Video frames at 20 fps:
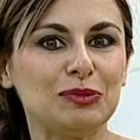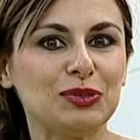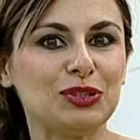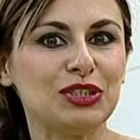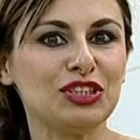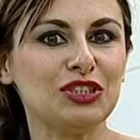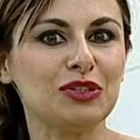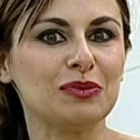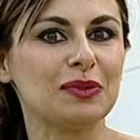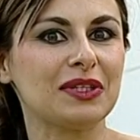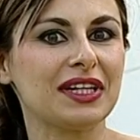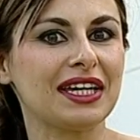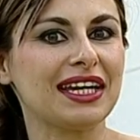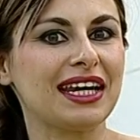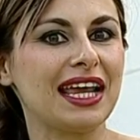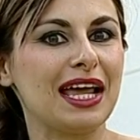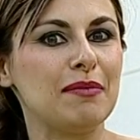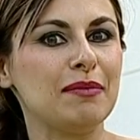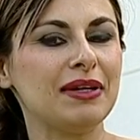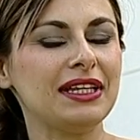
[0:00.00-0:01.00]
muchísimo porque
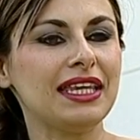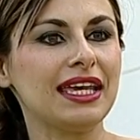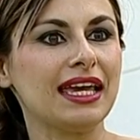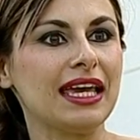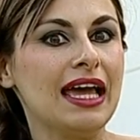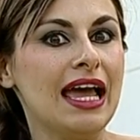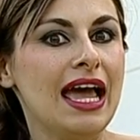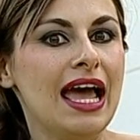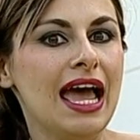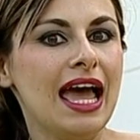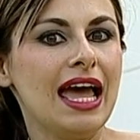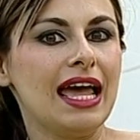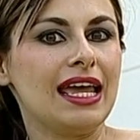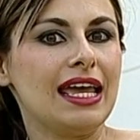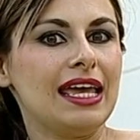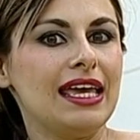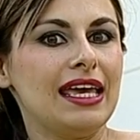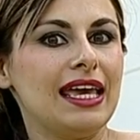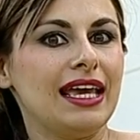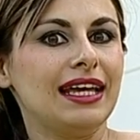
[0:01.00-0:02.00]
realmente
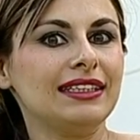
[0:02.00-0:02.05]
eh,